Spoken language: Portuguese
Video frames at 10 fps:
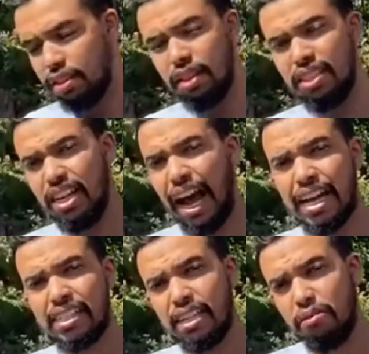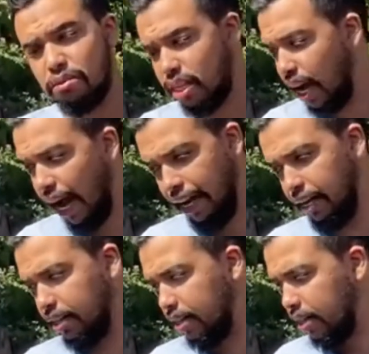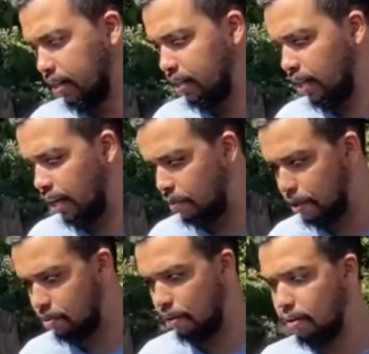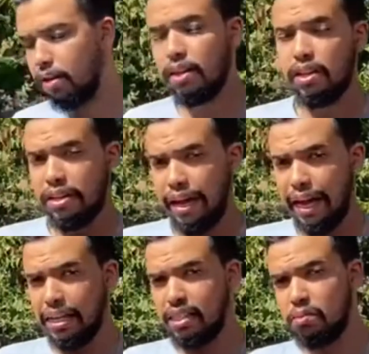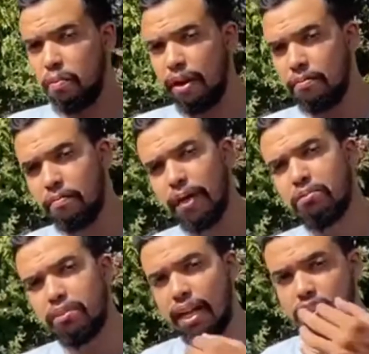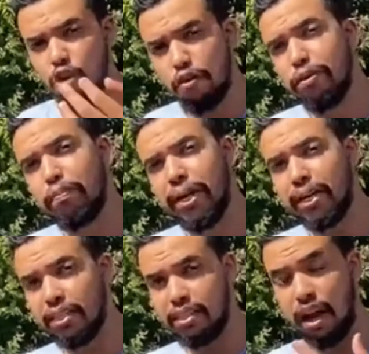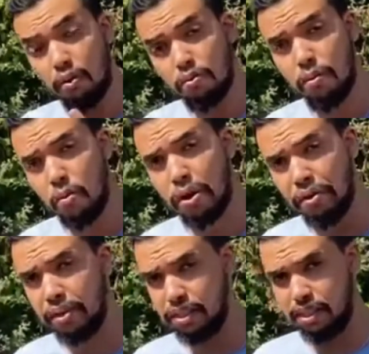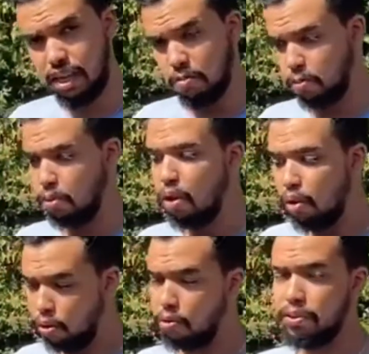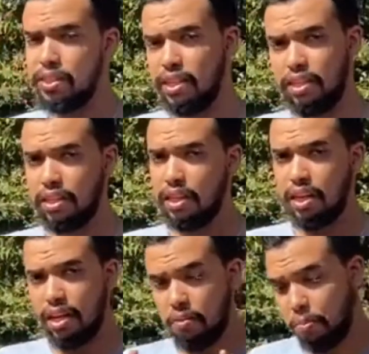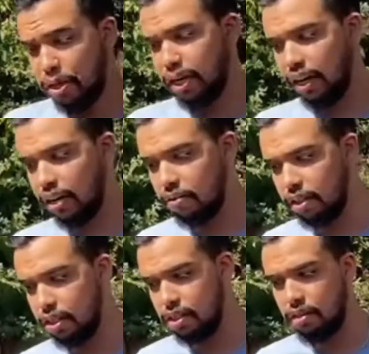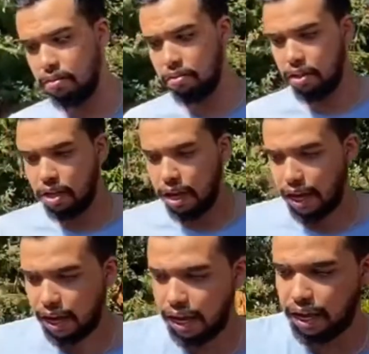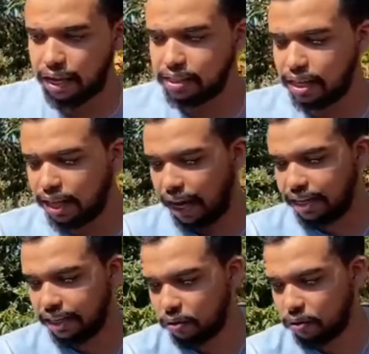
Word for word: de ração diária. Certo, pessoal? É, vocês podem me perguntar se houve perda, se alguma morreu nesse tempo? Houve sim. E por que que aconteceu? É, essa telinha que eu